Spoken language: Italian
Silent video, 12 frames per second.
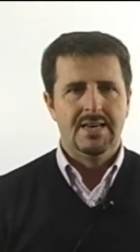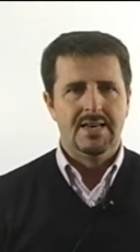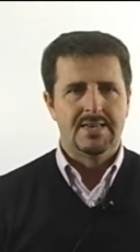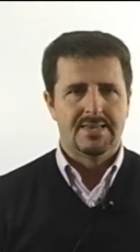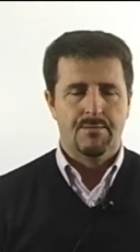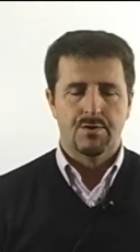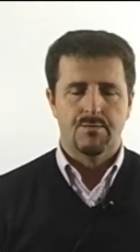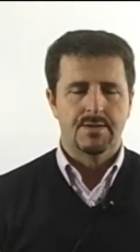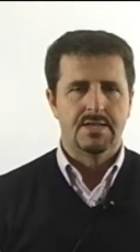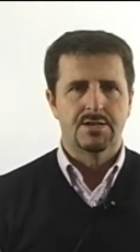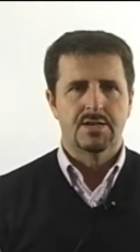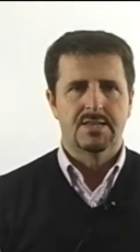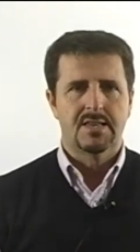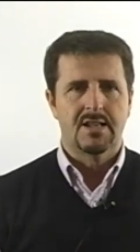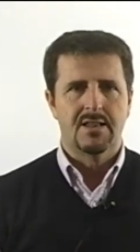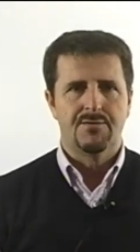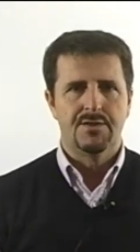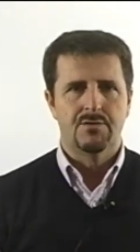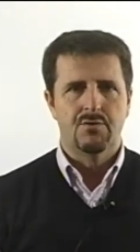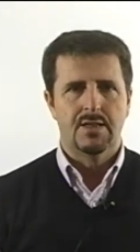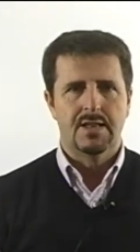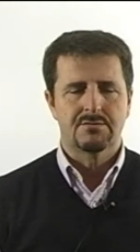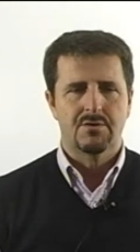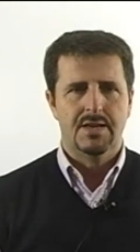eh, sabato mattina c'è stata la rifinitura
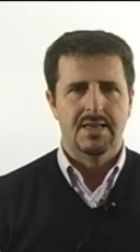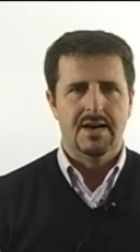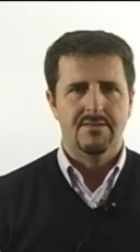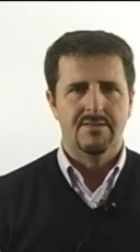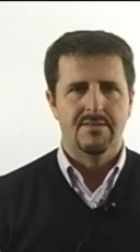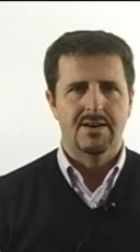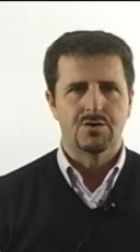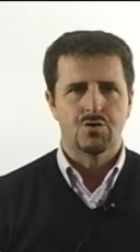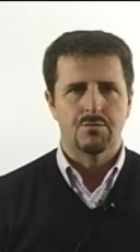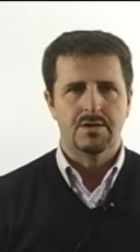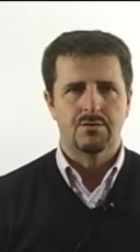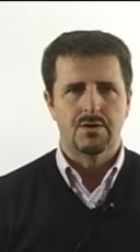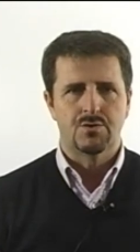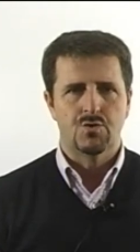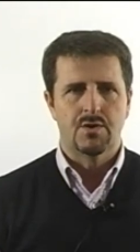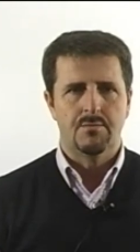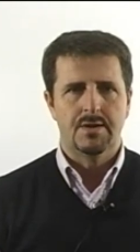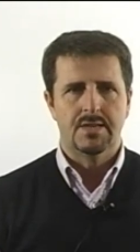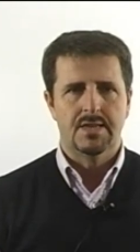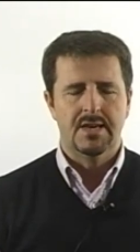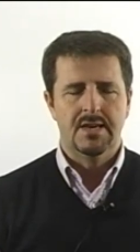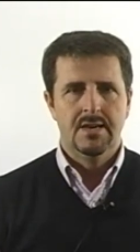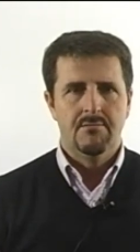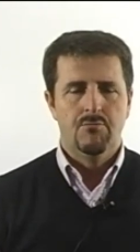della squadra, aveva assorbito
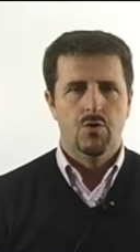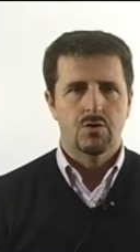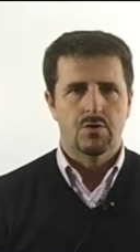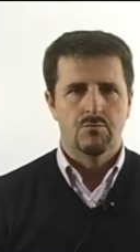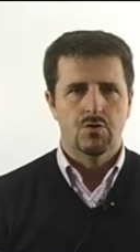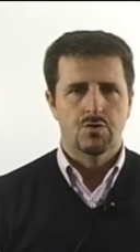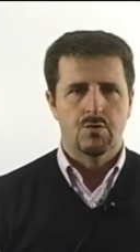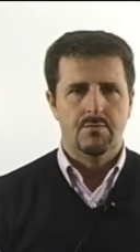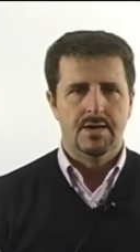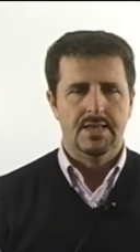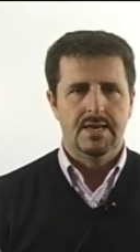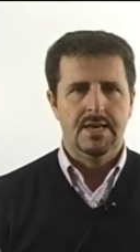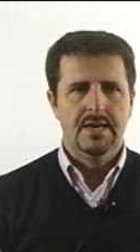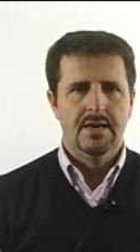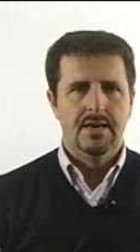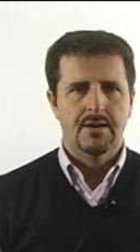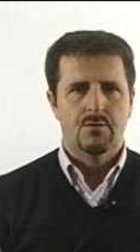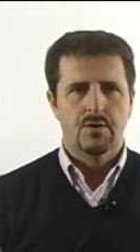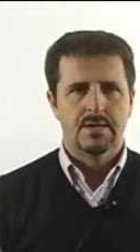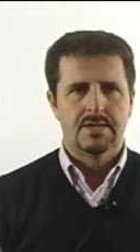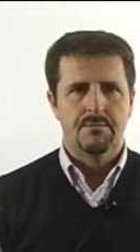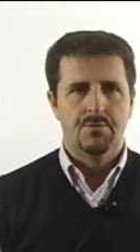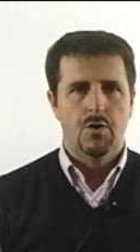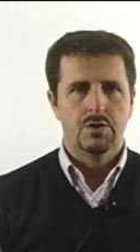assolutamente molto molto bene eh,
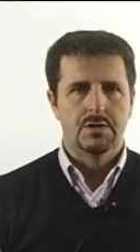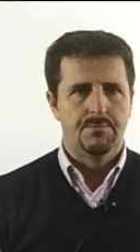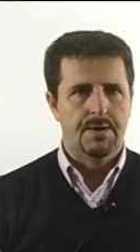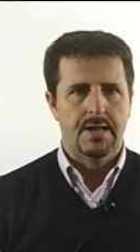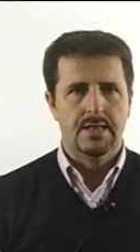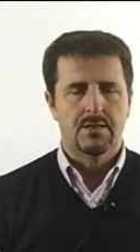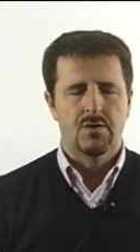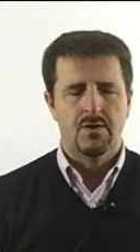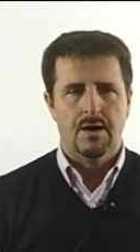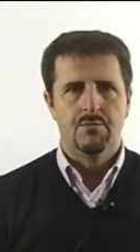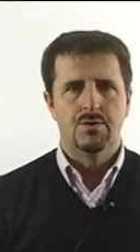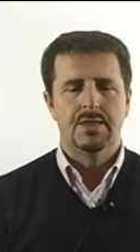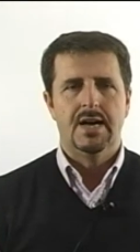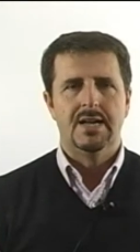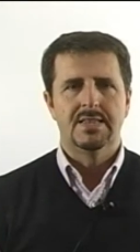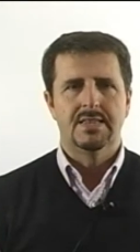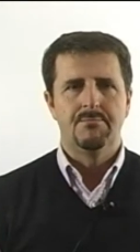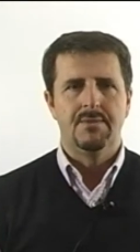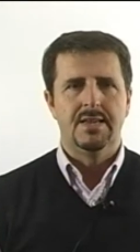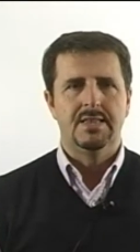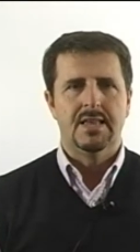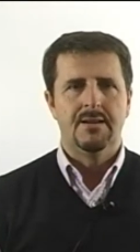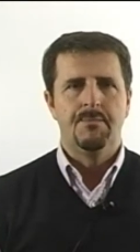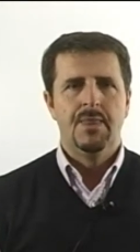queste piogge pareggi peraltro abbondanti, mentre